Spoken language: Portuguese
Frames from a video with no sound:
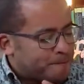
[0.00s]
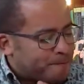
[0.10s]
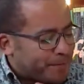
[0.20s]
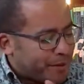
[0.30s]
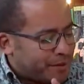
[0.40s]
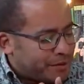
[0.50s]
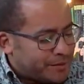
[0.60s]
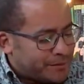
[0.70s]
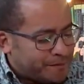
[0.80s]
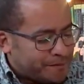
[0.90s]

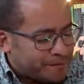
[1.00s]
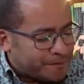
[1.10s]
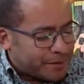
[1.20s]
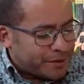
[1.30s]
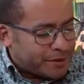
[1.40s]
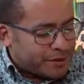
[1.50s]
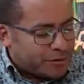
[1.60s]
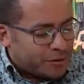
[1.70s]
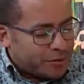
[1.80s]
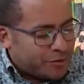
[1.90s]
Um,
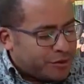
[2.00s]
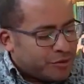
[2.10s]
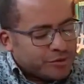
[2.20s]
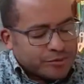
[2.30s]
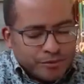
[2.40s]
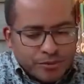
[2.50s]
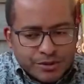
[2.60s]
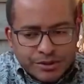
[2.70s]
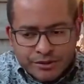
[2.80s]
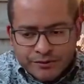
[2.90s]
como eu digo
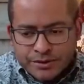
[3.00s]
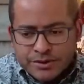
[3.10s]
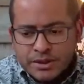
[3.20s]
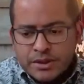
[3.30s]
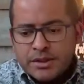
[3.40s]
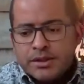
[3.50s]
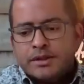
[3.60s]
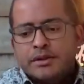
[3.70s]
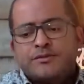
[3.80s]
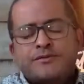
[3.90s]
muitas das vezes,
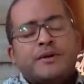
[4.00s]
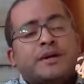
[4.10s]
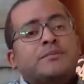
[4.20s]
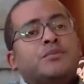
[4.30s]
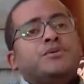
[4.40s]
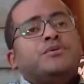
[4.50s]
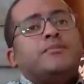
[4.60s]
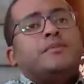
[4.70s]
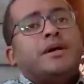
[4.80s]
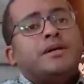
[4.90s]
é, fala muito
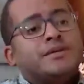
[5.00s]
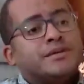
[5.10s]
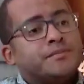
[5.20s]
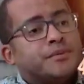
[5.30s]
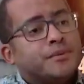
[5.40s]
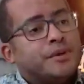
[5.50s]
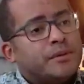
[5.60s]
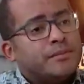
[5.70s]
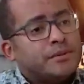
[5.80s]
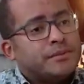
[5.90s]
mais esse
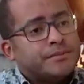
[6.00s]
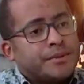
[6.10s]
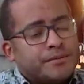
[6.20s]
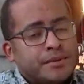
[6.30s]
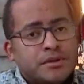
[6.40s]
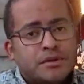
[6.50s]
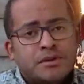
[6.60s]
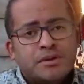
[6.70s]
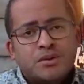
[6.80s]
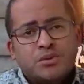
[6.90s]
programa para mim.
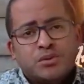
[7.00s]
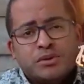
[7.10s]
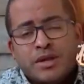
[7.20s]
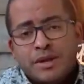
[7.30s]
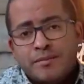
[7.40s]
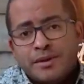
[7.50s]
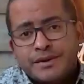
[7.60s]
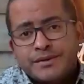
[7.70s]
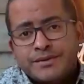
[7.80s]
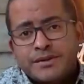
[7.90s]
O tema
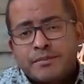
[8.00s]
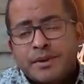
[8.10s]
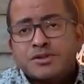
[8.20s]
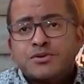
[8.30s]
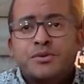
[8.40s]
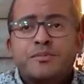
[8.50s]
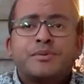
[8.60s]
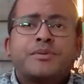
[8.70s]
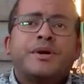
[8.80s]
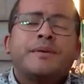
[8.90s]
em si é mais do que um
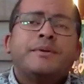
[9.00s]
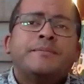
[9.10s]
programa,